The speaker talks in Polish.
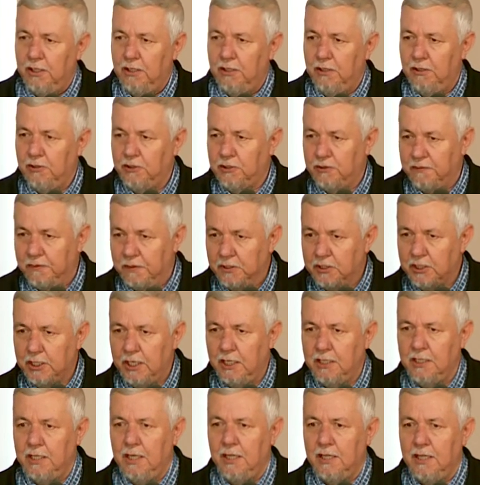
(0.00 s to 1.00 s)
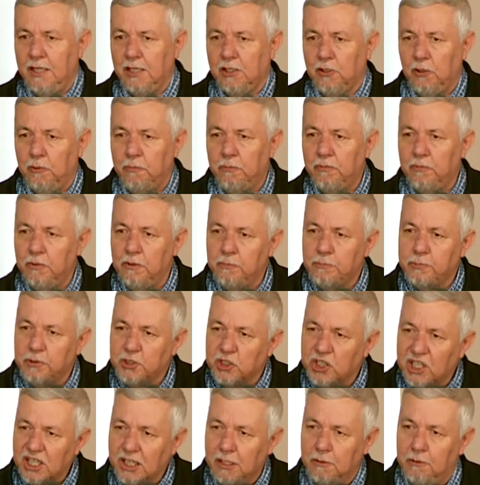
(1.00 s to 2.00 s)
e, ćwiczenia, jako
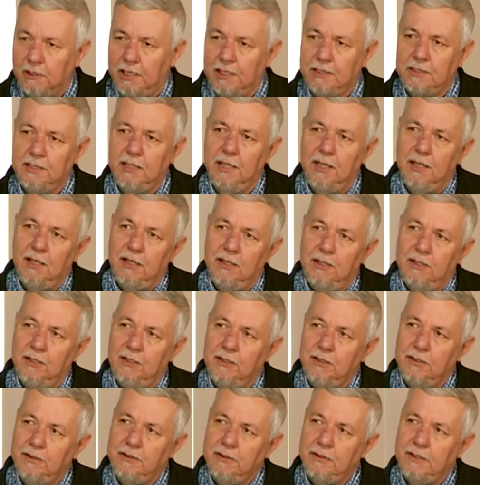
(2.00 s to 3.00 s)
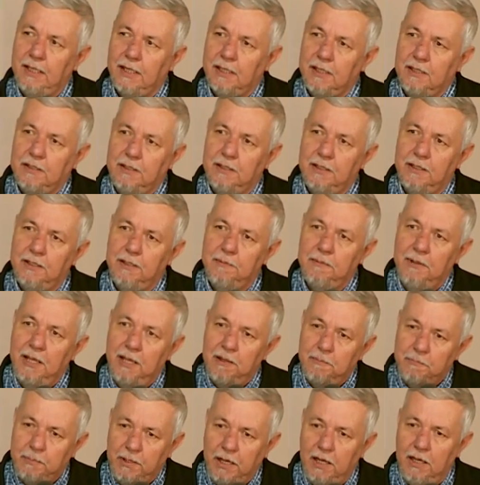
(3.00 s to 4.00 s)
przykład, e, jak
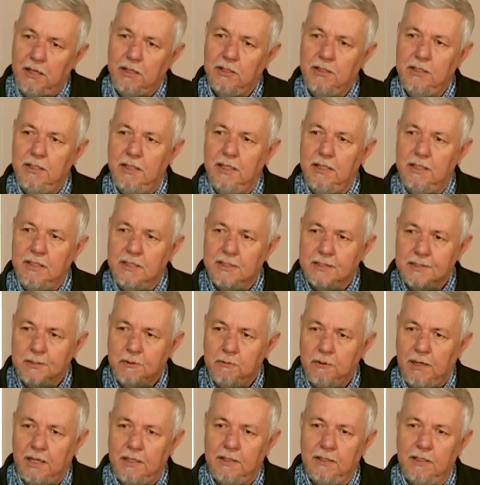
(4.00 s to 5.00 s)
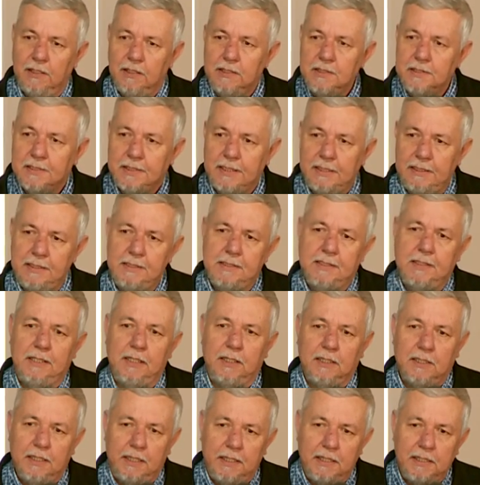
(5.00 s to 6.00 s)
pięknie i składnie, i
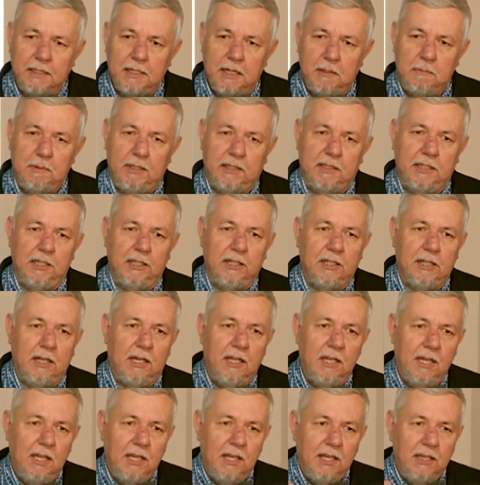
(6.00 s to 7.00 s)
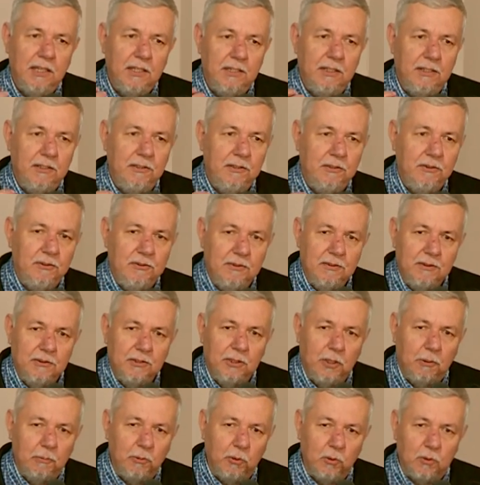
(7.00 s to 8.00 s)
stylistyka, i gramatyka, i
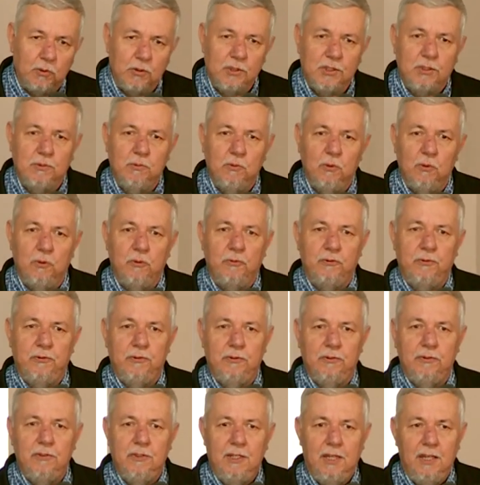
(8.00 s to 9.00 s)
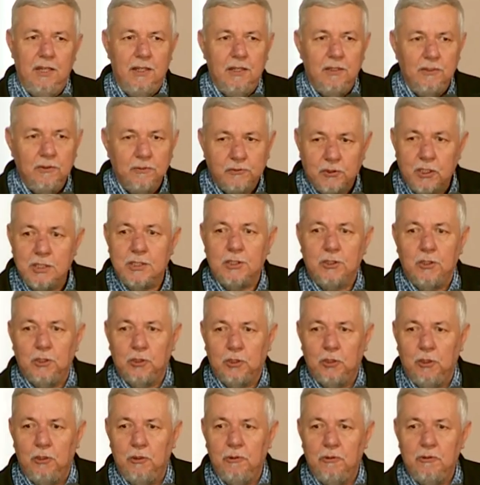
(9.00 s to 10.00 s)
dobór słów. Wszystko
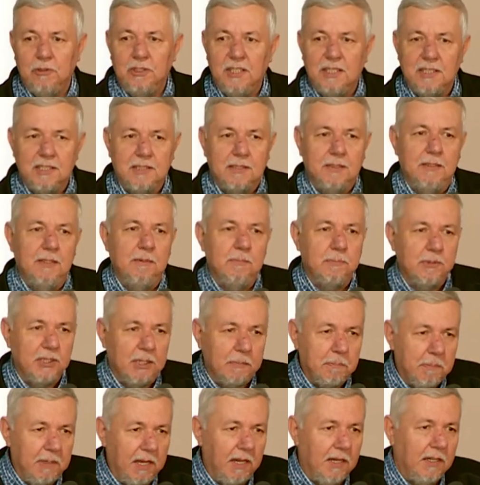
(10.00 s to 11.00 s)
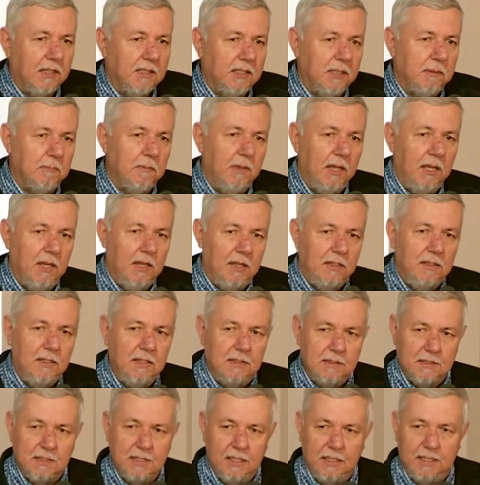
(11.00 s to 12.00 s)
to jest przepięknym
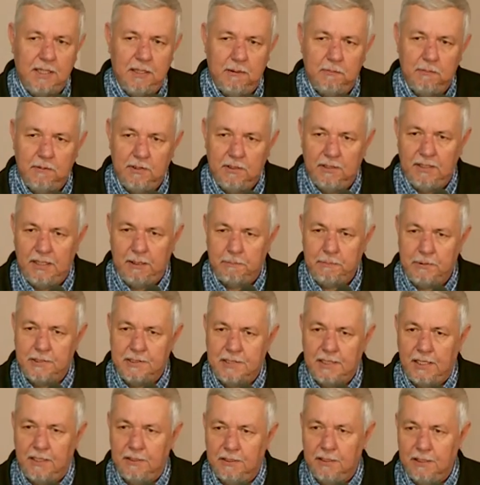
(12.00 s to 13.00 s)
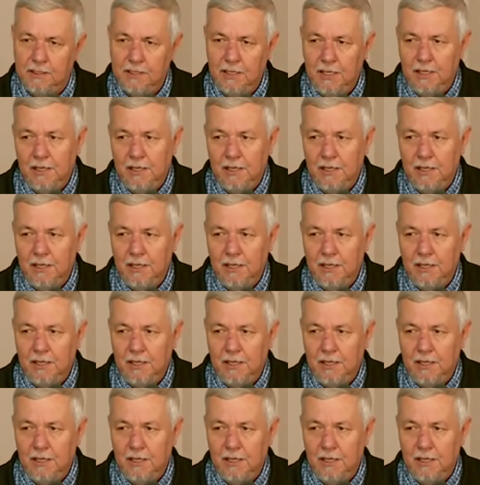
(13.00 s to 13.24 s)
językiem napisane.